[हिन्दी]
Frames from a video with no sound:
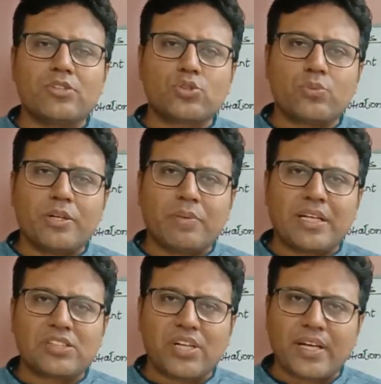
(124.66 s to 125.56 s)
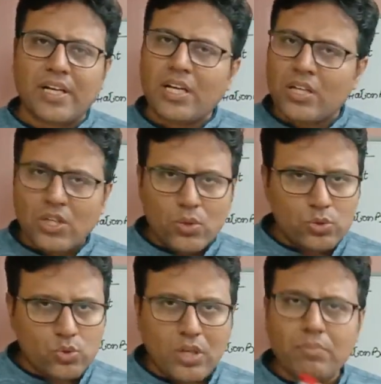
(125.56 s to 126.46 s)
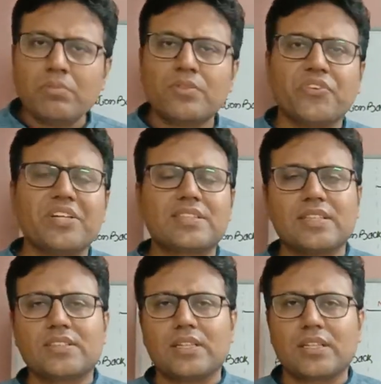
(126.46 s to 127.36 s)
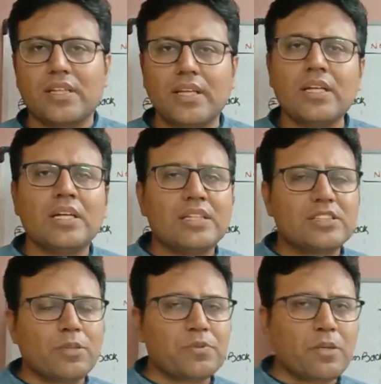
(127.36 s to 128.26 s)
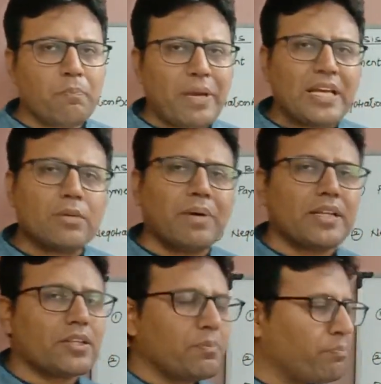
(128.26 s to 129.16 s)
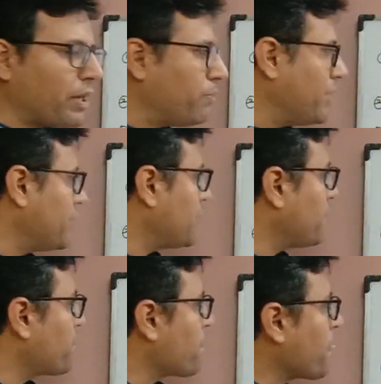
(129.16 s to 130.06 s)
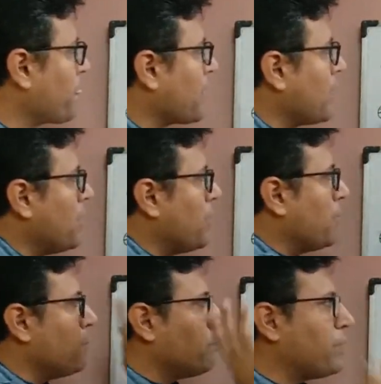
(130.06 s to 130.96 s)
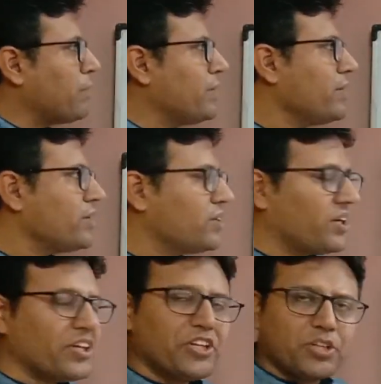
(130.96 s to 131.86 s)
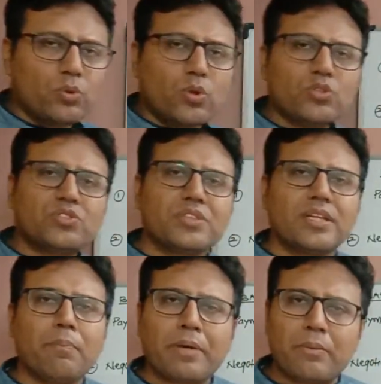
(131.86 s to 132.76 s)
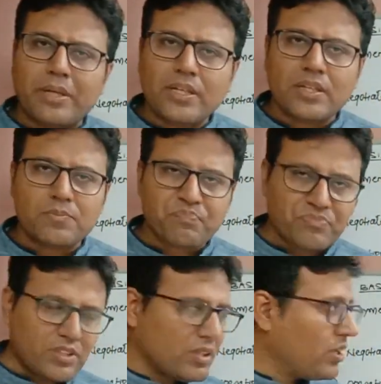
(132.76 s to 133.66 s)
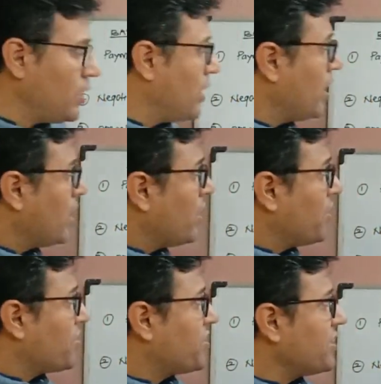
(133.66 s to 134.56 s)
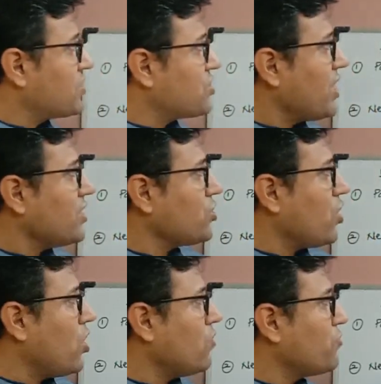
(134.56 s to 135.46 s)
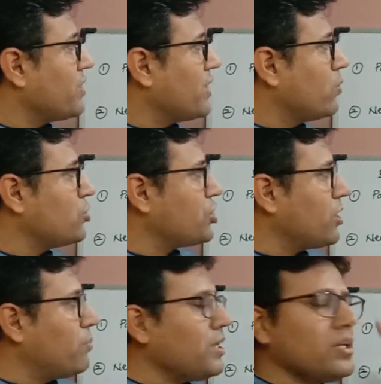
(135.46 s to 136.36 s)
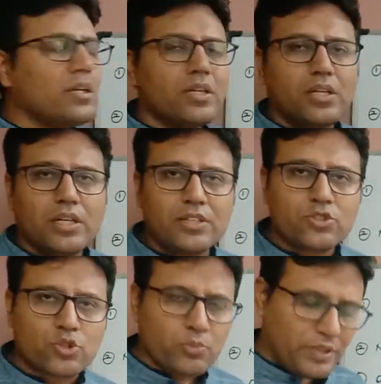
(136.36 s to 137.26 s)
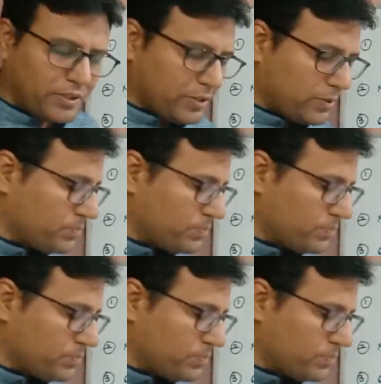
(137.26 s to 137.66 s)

इंस्ट्रूमेंट माना जाएगा उसको हम डिस्कस करते हैं सबसे पहली बात पेमेंट पेमेंट इन ड्यू कोर्स या पेमेंट डिस्चार्ज ऑफ नेगोशिएबल इंस्ट्रूमेंट